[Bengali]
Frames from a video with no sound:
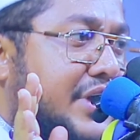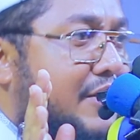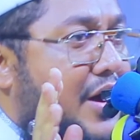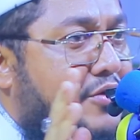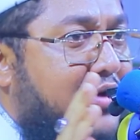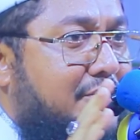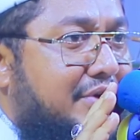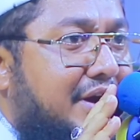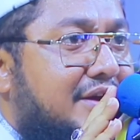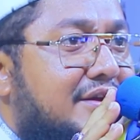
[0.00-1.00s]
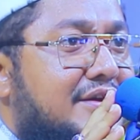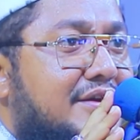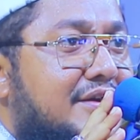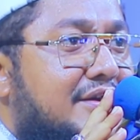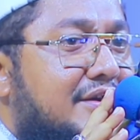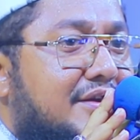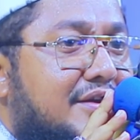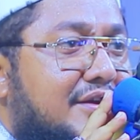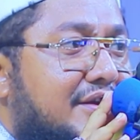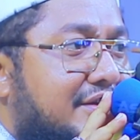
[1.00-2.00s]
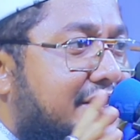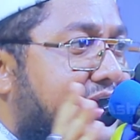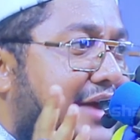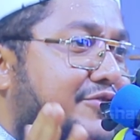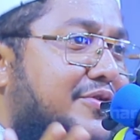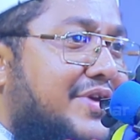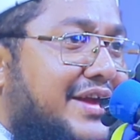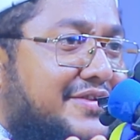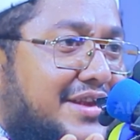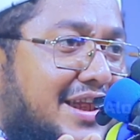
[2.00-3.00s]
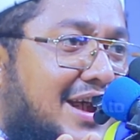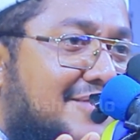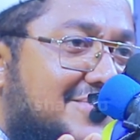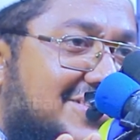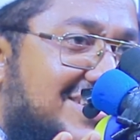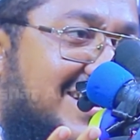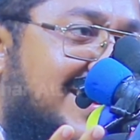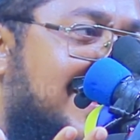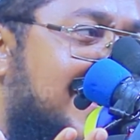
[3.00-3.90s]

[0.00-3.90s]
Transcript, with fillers: গেল আর হোনাবো না দেখি একজনও গেছেন আলহামদুলিল্লাহ